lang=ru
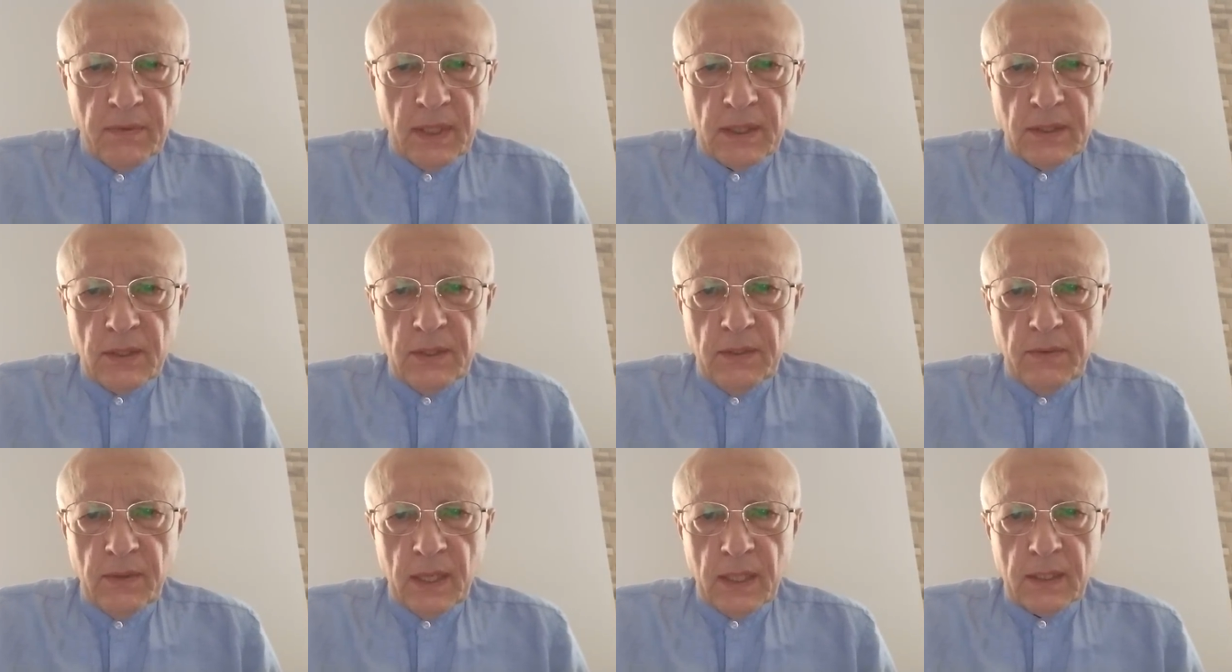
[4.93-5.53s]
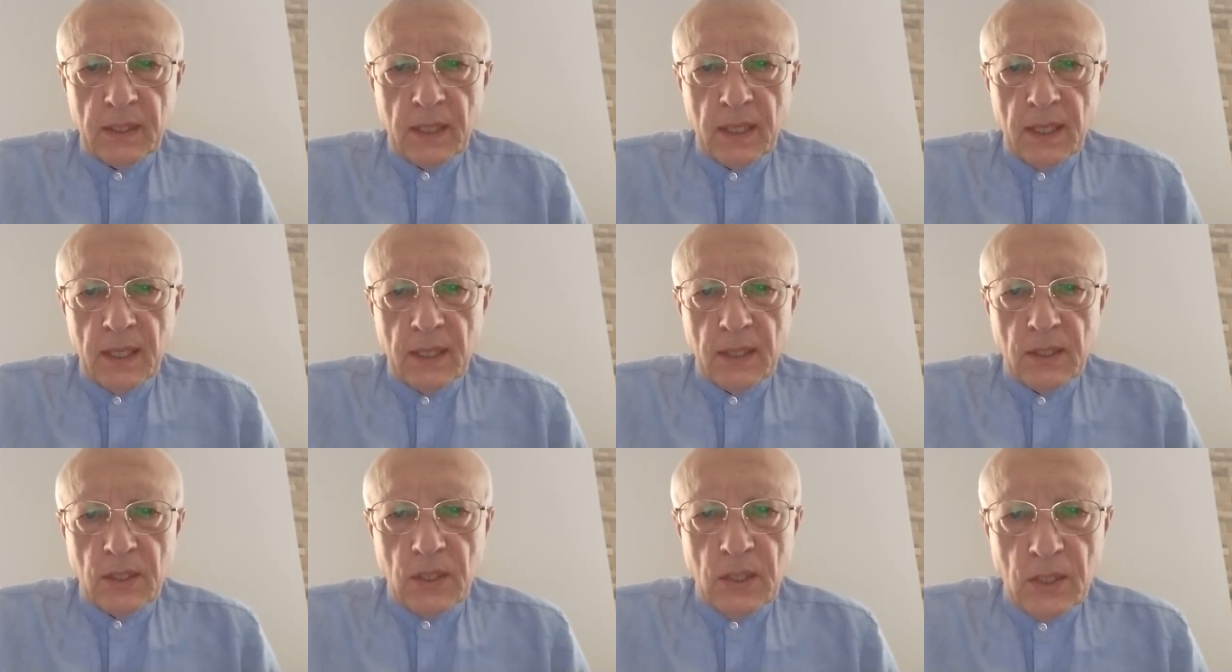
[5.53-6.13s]

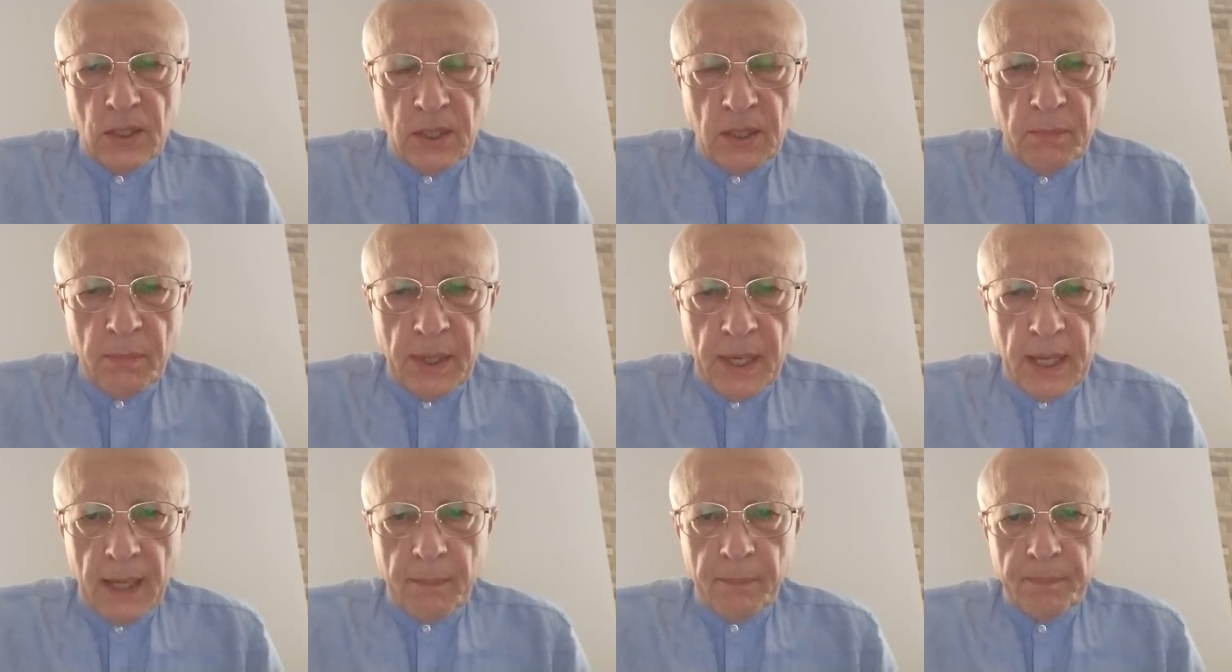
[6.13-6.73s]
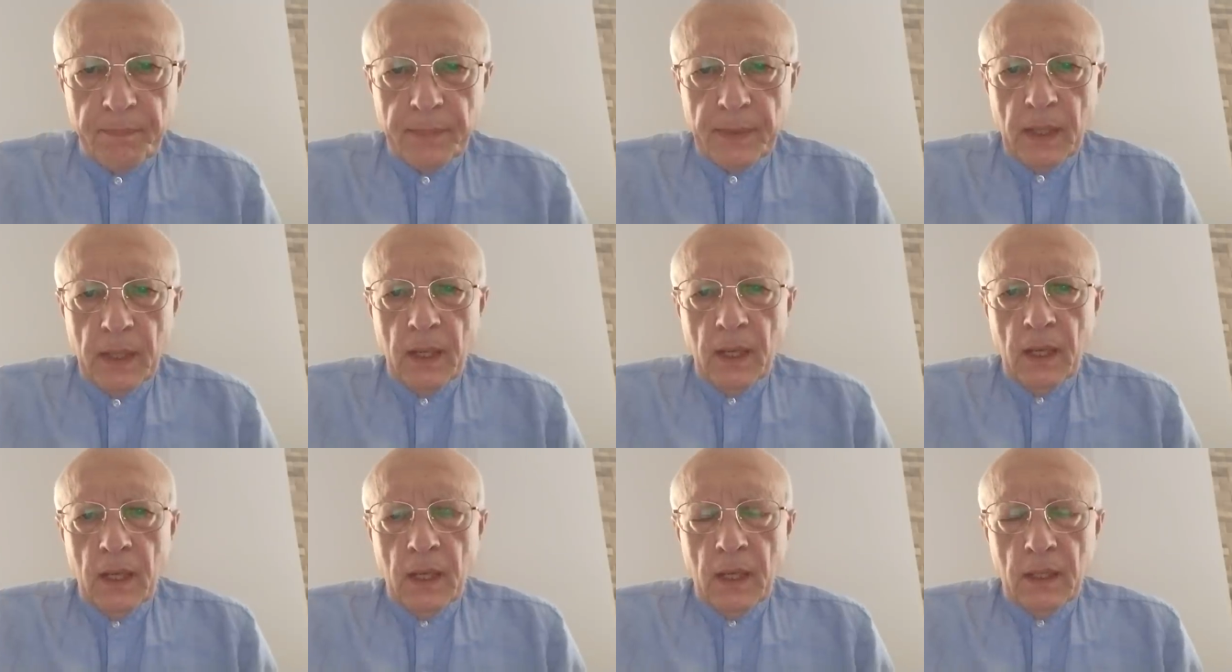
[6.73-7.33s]
29 сентября
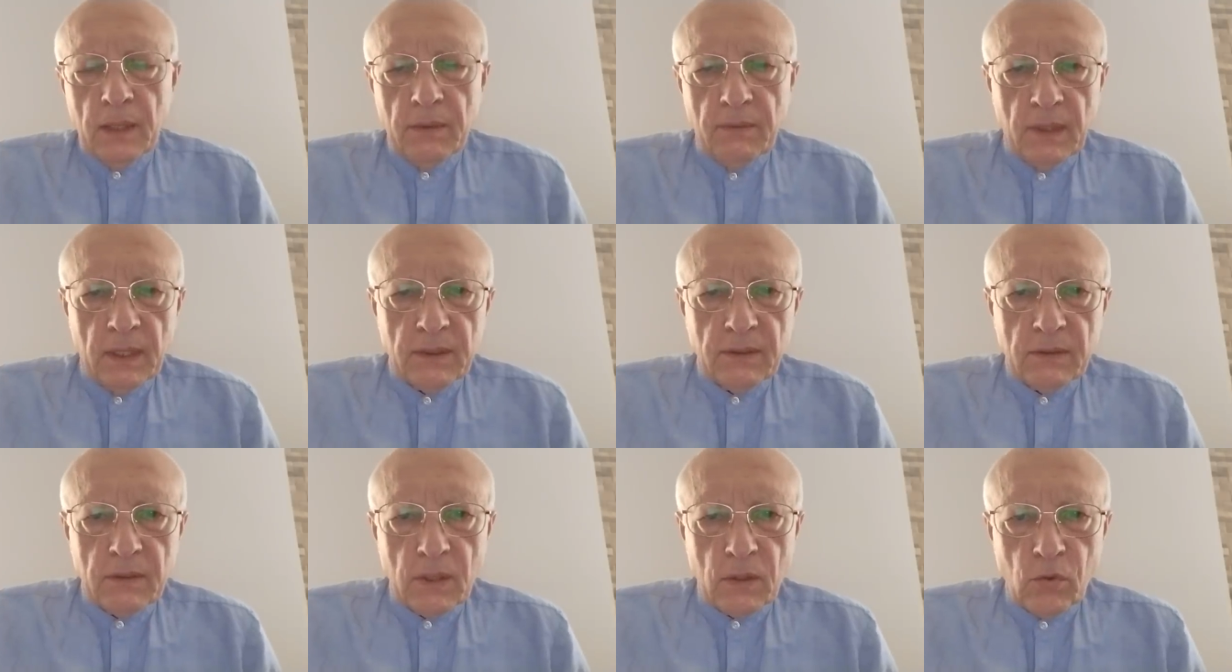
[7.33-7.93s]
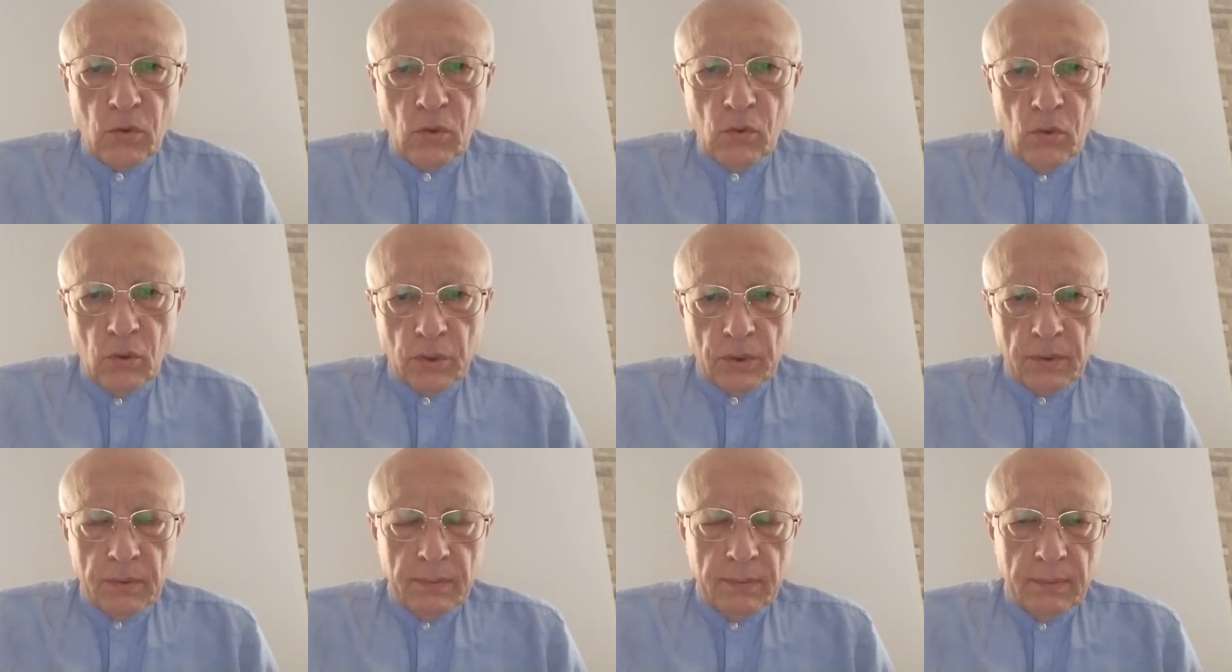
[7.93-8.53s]
22
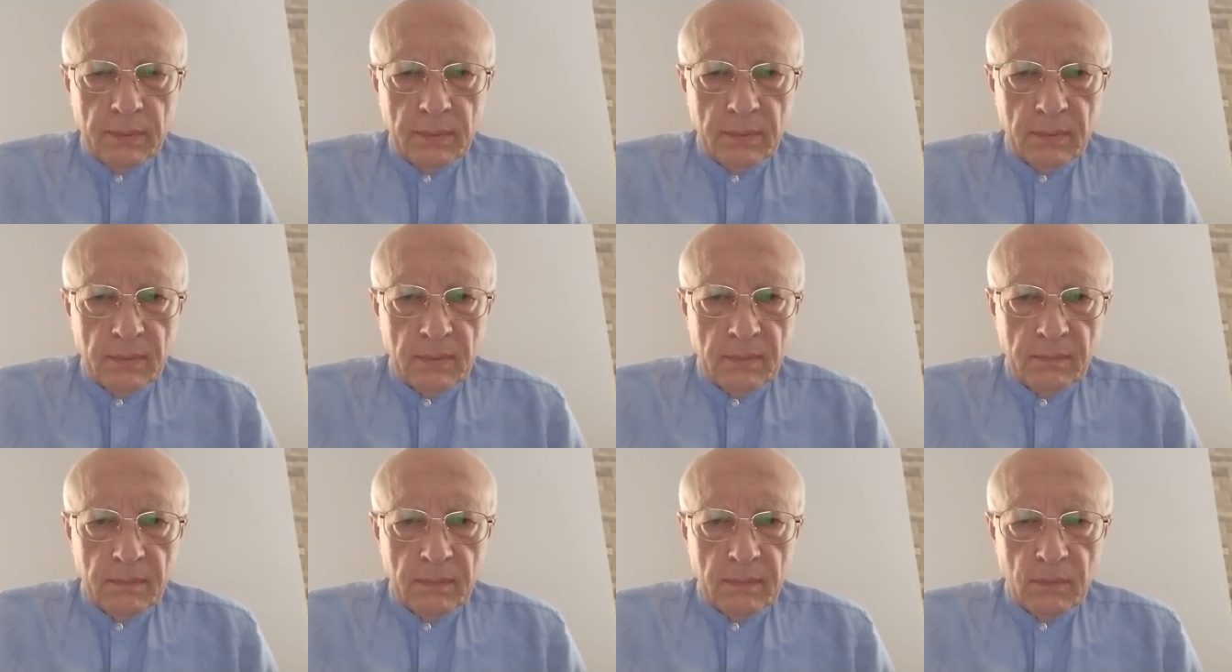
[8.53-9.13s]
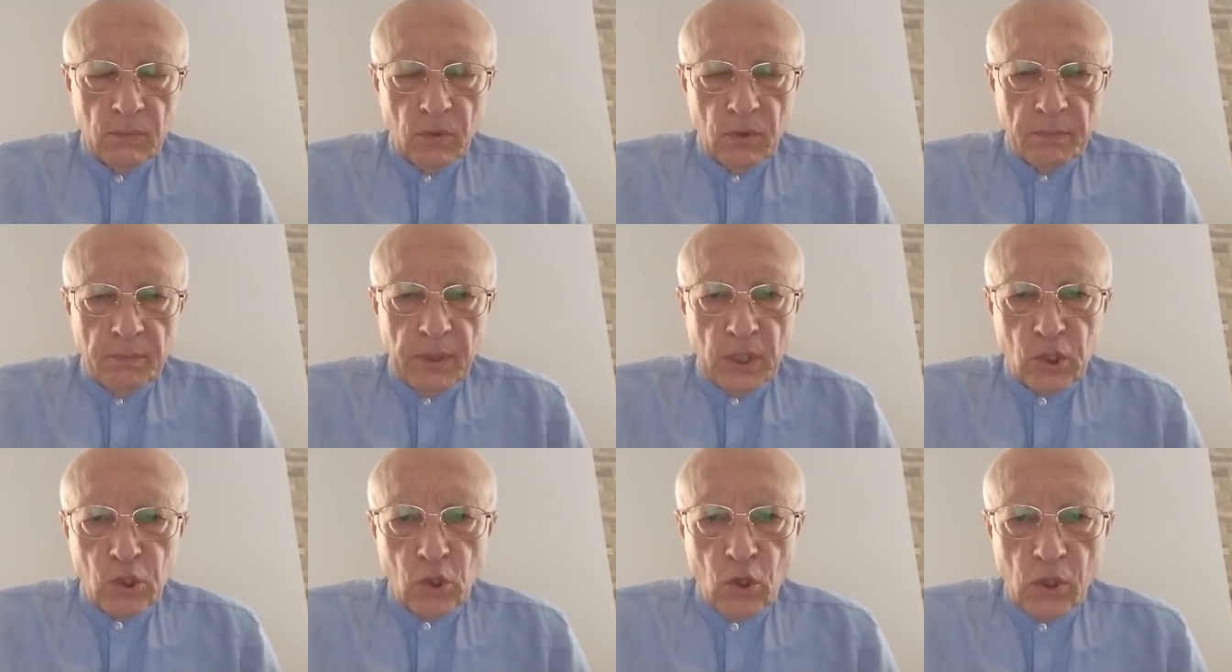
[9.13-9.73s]
год. Мой
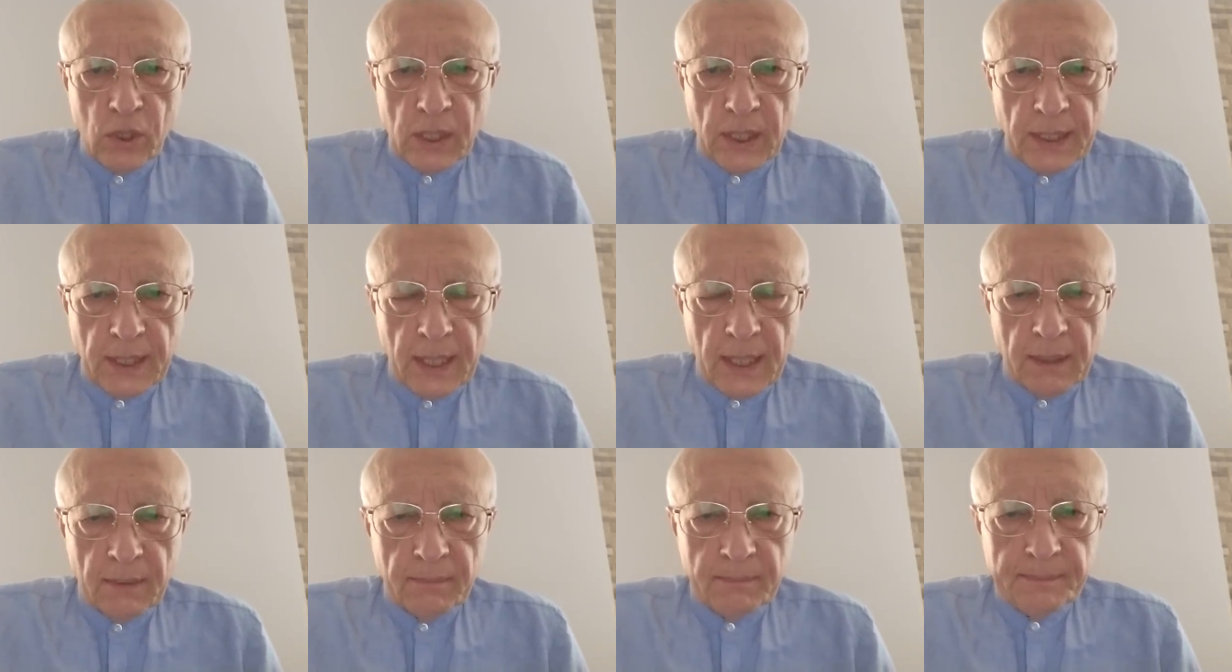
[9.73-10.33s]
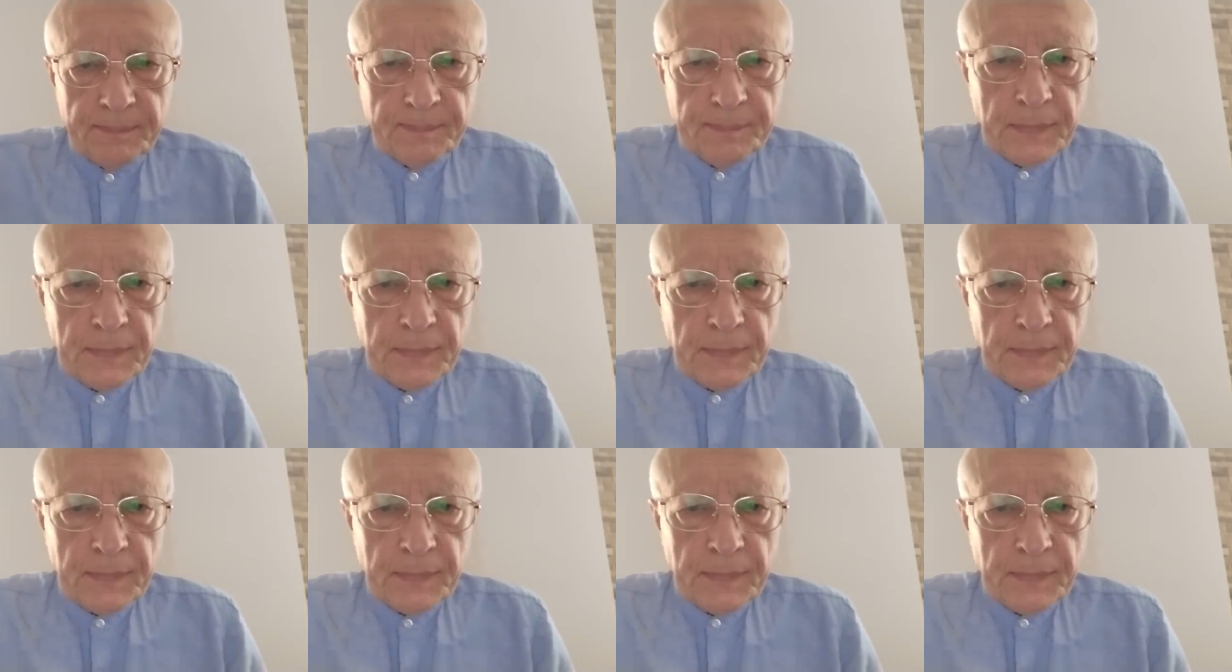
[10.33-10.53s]
большой канал.